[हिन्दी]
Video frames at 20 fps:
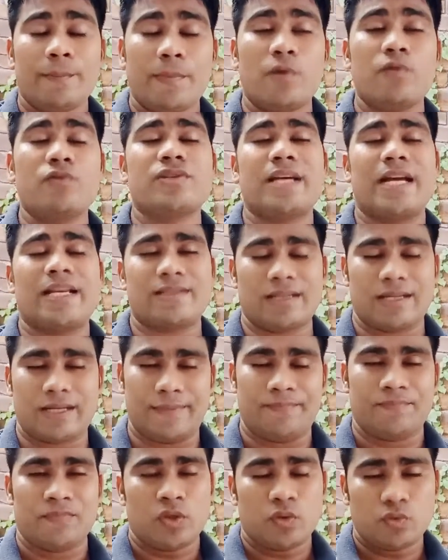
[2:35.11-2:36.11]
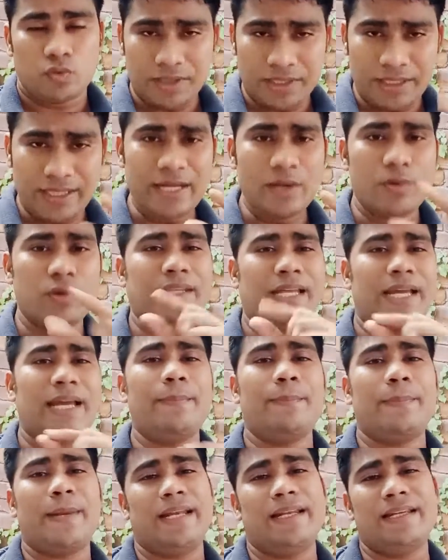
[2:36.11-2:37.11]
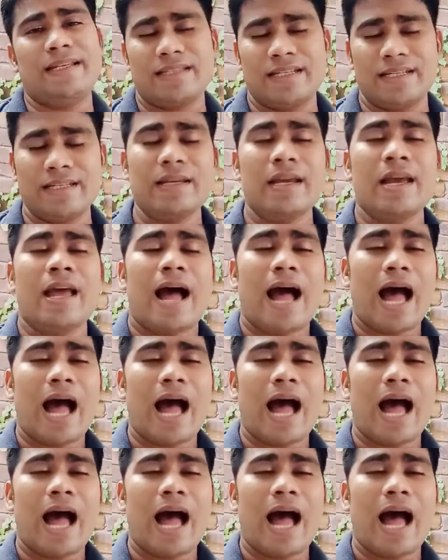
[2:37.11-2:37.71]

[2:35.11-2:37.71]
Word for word: पहुंचा सके तो ये होता है पहली चीज़